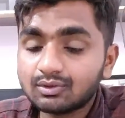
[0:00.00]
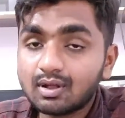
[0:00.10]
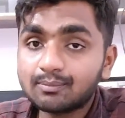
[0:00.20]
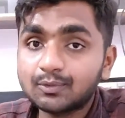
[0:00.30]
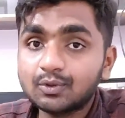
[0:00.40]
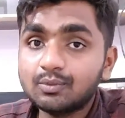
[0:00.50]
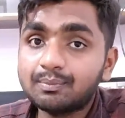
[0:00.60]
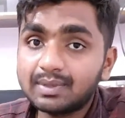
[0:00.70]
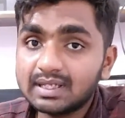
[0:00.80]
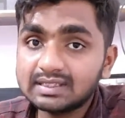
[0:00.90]
तो आपको
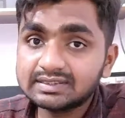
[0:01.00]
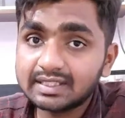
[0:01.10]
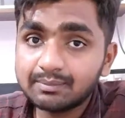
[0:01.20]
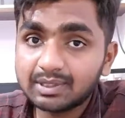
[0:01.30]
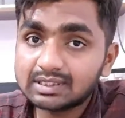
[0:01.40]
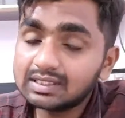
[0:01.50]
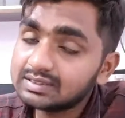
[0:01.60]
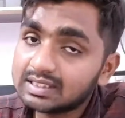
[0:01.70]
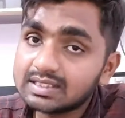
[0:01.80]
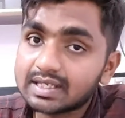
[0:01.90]
पहले से ही पता
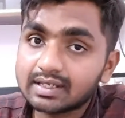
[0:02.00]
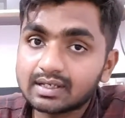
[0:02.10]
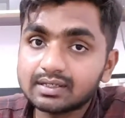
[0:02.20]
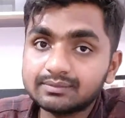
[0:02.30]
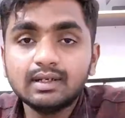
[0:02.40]
चल जाएगा